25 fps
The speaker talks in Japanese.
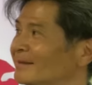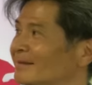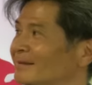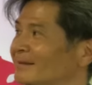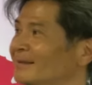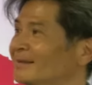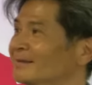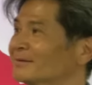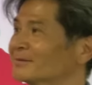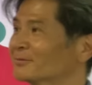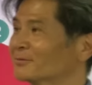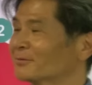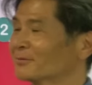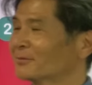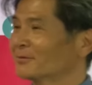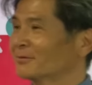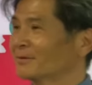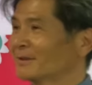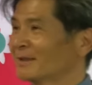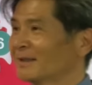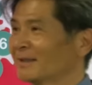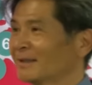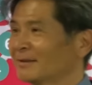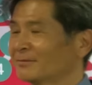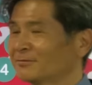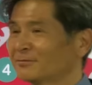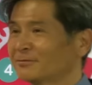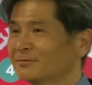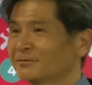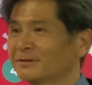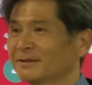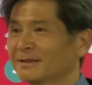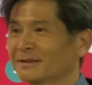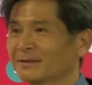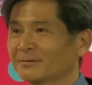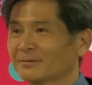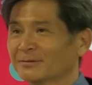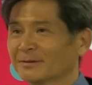なんと封
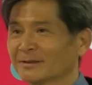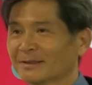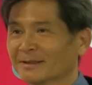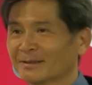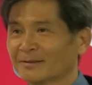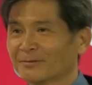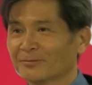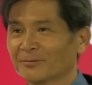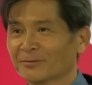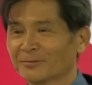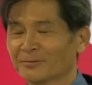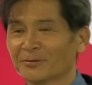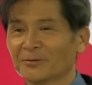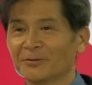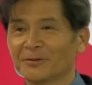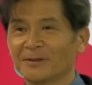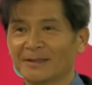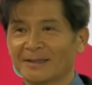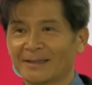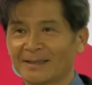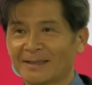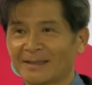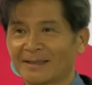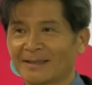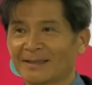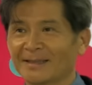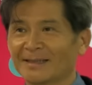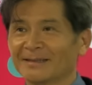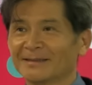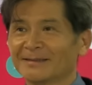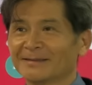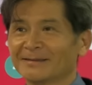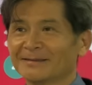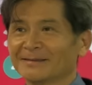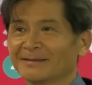印を解いて